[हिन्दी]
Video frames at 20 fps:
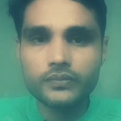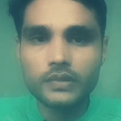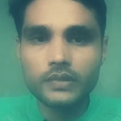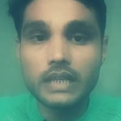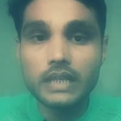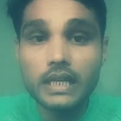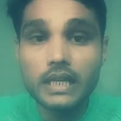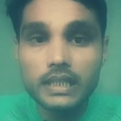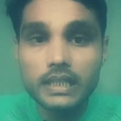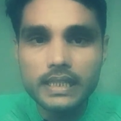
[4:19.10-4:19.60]

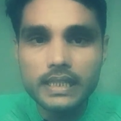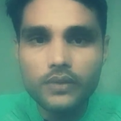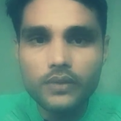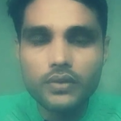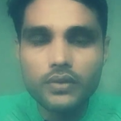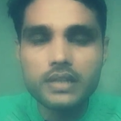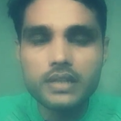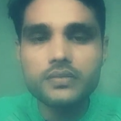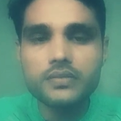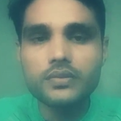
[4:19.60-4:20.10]
या कितने
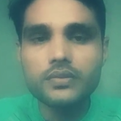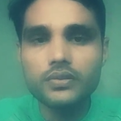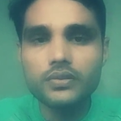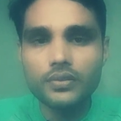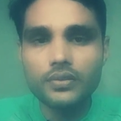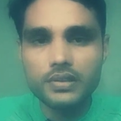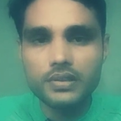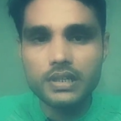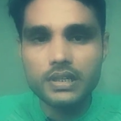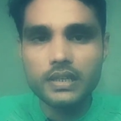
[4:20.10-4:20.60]
वर्ड्स की
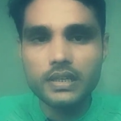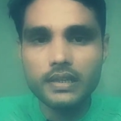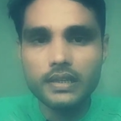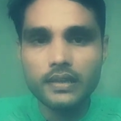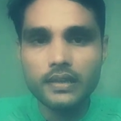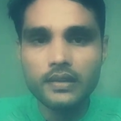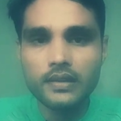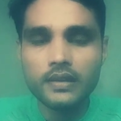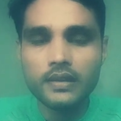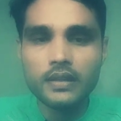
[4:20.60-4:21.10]
होनी
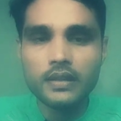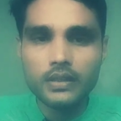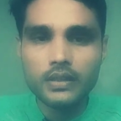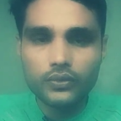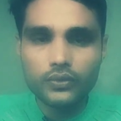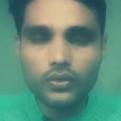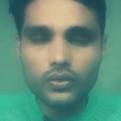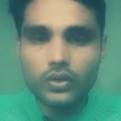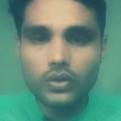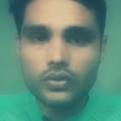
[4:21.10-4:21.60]
चाहिए
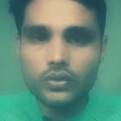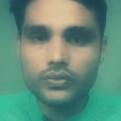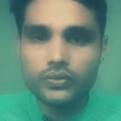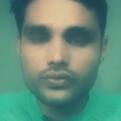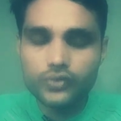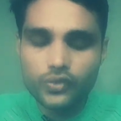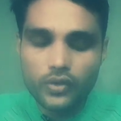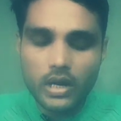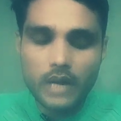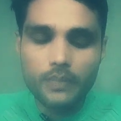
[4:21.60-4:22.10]
तो
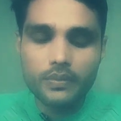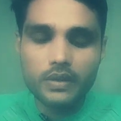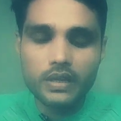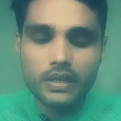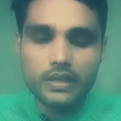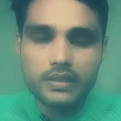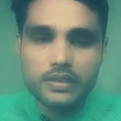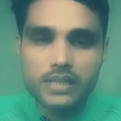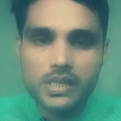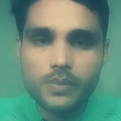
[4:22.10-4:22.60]
जो
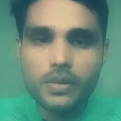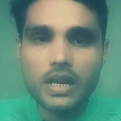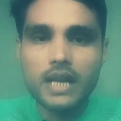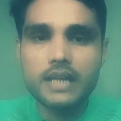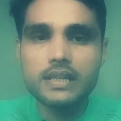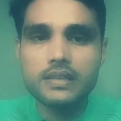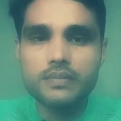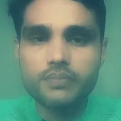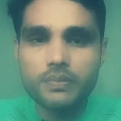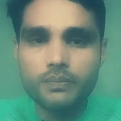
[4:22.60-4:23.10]
आपकी
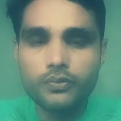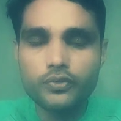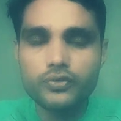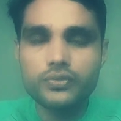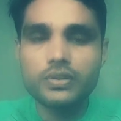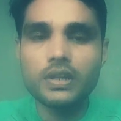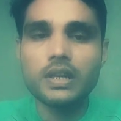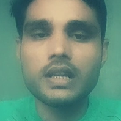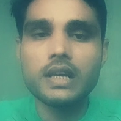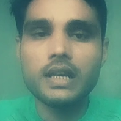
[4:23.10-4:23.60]
समराइज
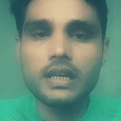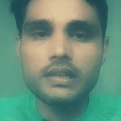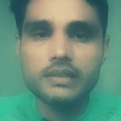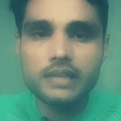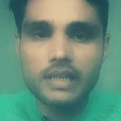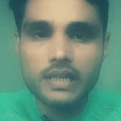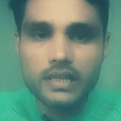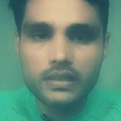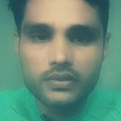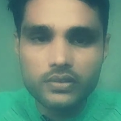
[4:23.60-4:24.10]
प्रपोजल है
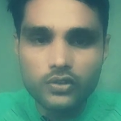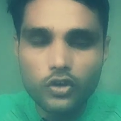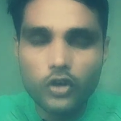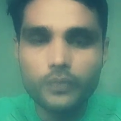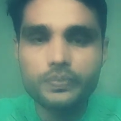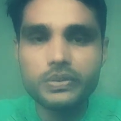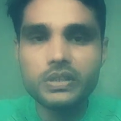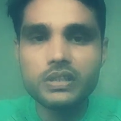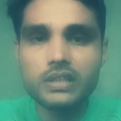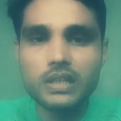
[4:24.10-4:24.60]
या
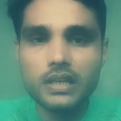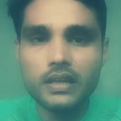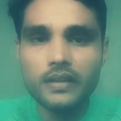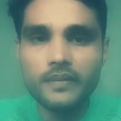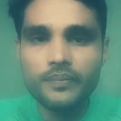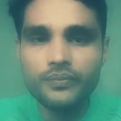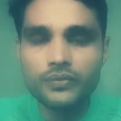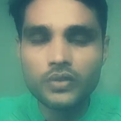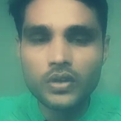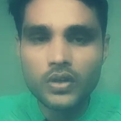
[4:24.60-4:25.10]
सिनॉप्सिस है
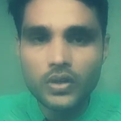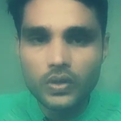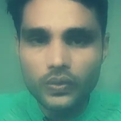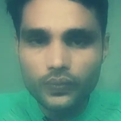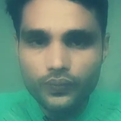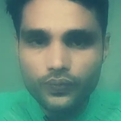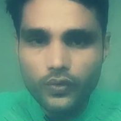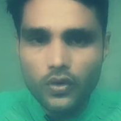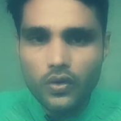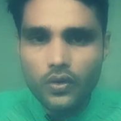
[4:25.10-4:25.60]

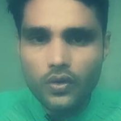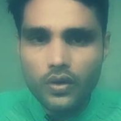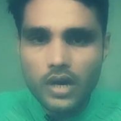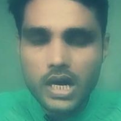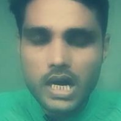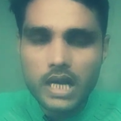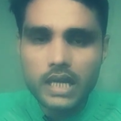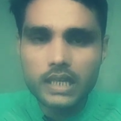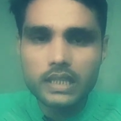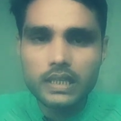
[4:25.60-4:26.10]
वो
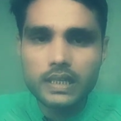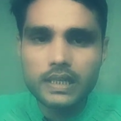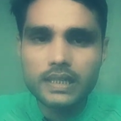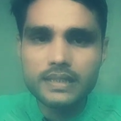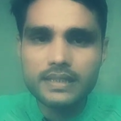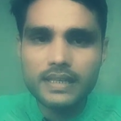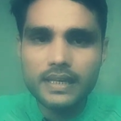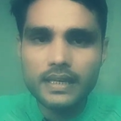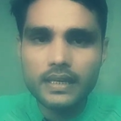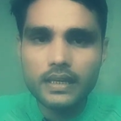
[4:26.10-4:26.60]
अगर देखा
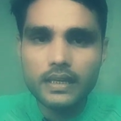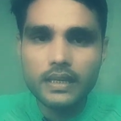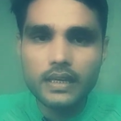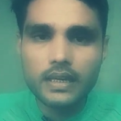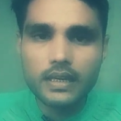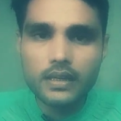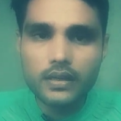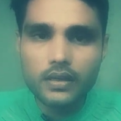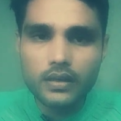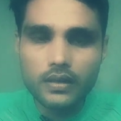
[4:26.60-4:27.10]
जाए
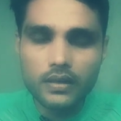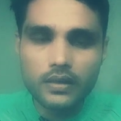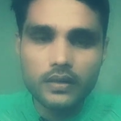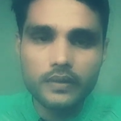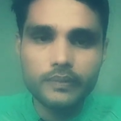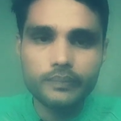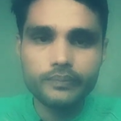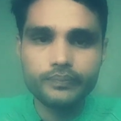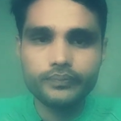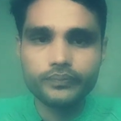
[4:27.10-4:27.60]
एक
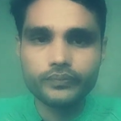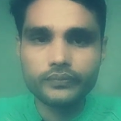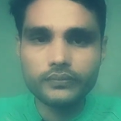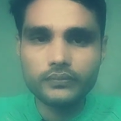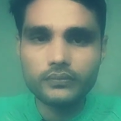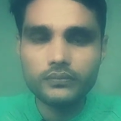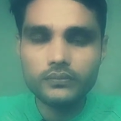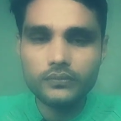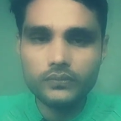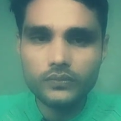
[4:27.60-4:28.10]

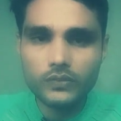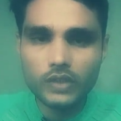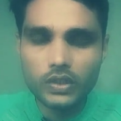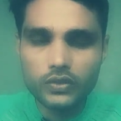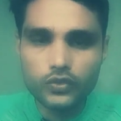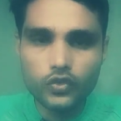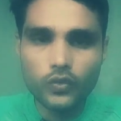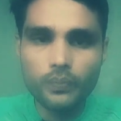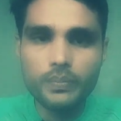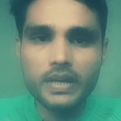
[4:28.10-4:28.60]

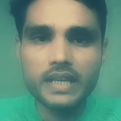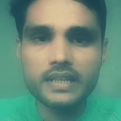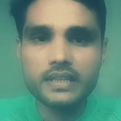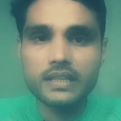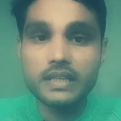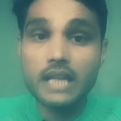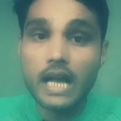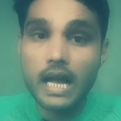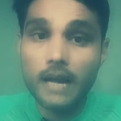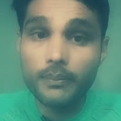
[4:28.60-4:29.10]
जो बेस्ट
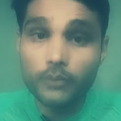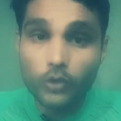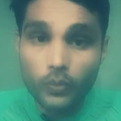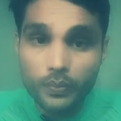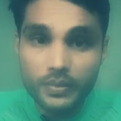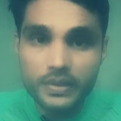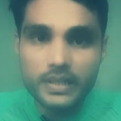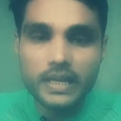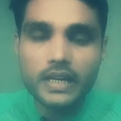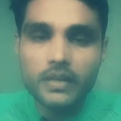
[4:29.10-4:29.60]
या
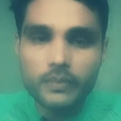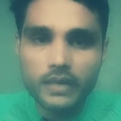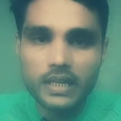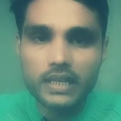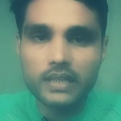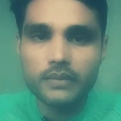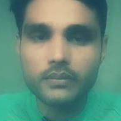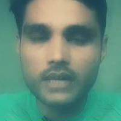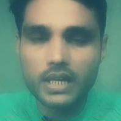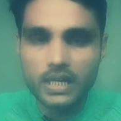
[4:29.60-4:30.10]
अप्रोप्रिएट
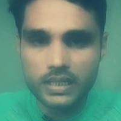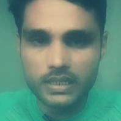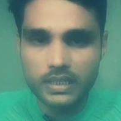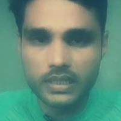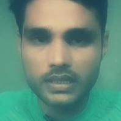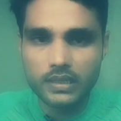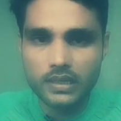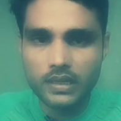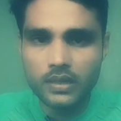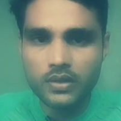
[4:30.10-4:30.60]
माना माना
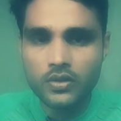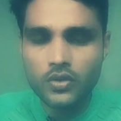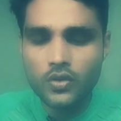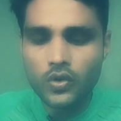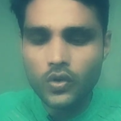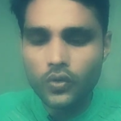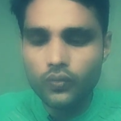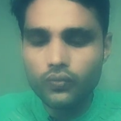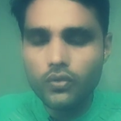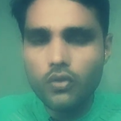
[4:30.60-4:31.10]
जाता है
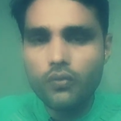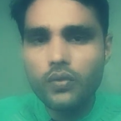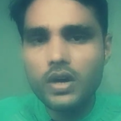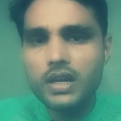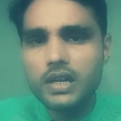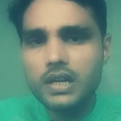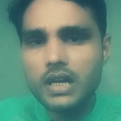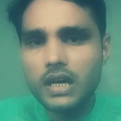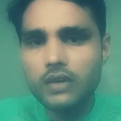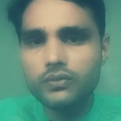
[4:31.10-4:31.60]
वो
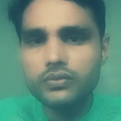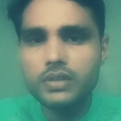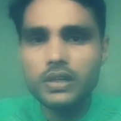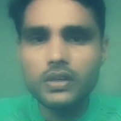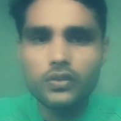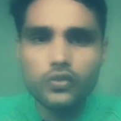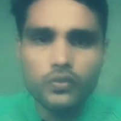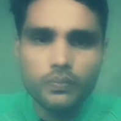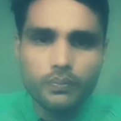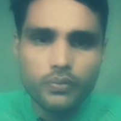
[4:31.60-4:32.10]
वन
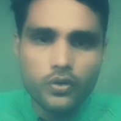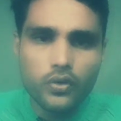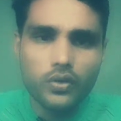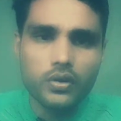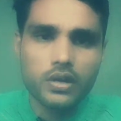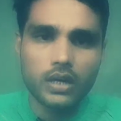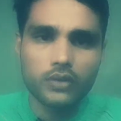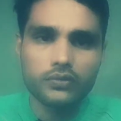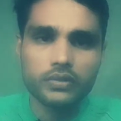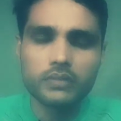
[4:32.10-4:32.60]
थाउजेंड टू फोर
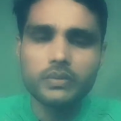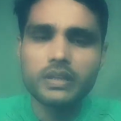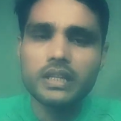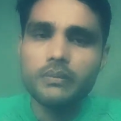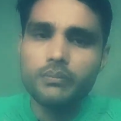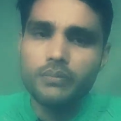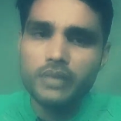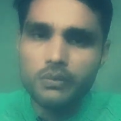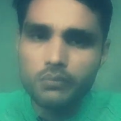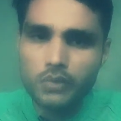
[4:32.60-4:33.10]
थाउजेंड
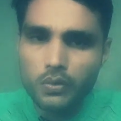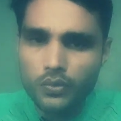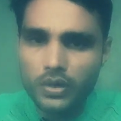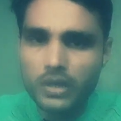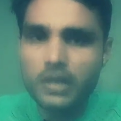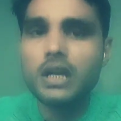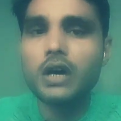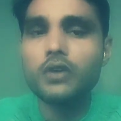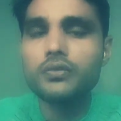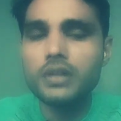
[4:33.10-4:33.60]
मतलब मिनिमम
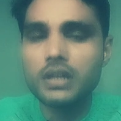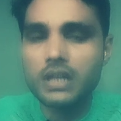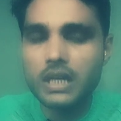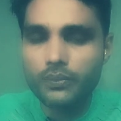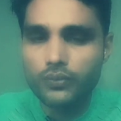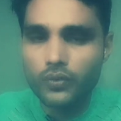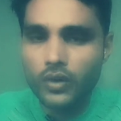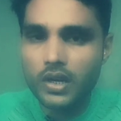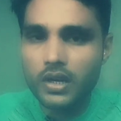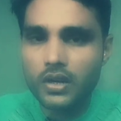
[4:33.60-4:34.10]
वन थाउजेंड
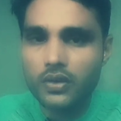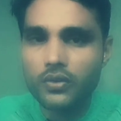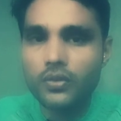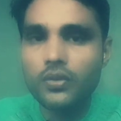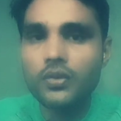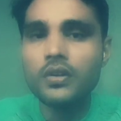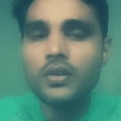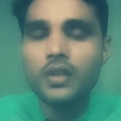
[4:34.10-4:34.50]
आप वर्ड रखो